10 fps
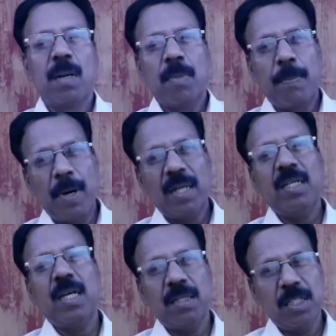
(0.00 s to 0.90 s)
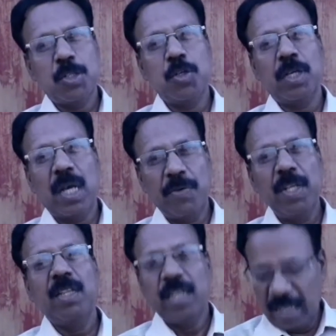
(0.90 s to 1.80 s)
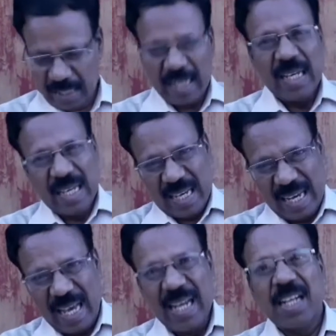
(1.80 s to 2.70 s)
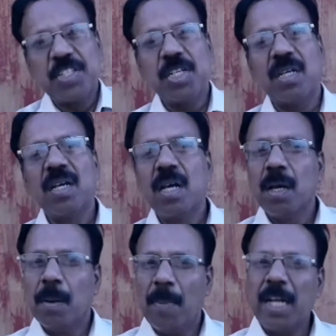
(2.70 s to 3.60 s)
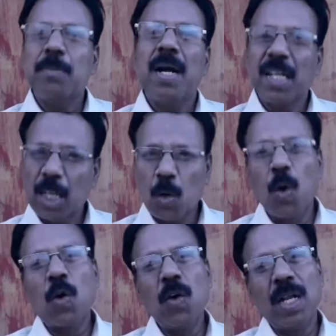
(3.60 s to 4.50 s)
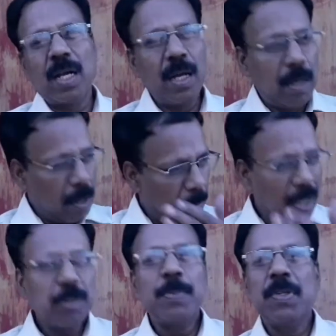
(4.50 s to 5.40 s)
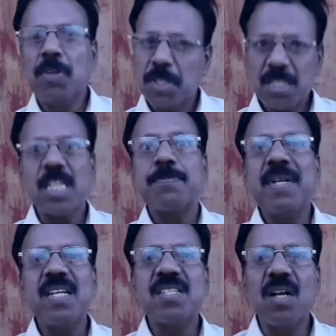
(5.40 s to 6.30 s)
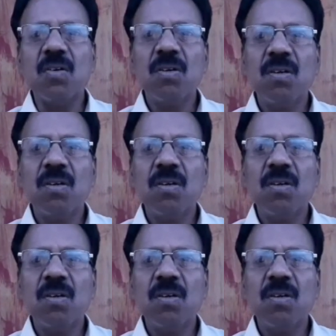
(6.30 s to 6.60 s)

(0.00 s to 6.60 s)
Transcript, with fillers: మా పార్టీ అధ్యక్షుడికి అవినీతి అంటే ఎలర్జీ మాటి మాటికి గోక్కోలేక మంత్రి పదవి నుంచి సస్పెండ్ చేశాడు